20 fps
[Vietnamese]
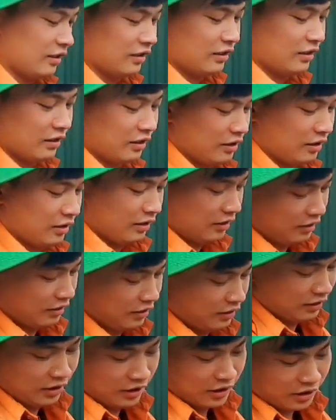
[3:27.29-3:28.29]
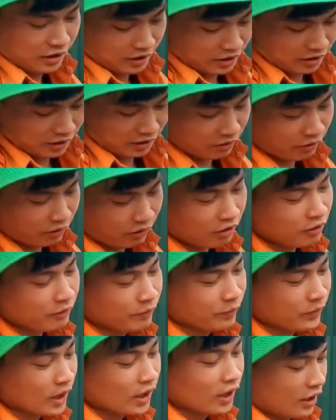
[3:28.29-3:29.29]
sẽ ra dịch thôi
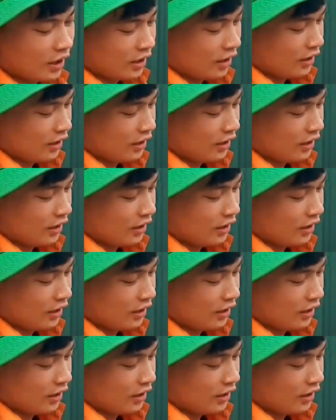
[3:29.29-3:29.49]
nên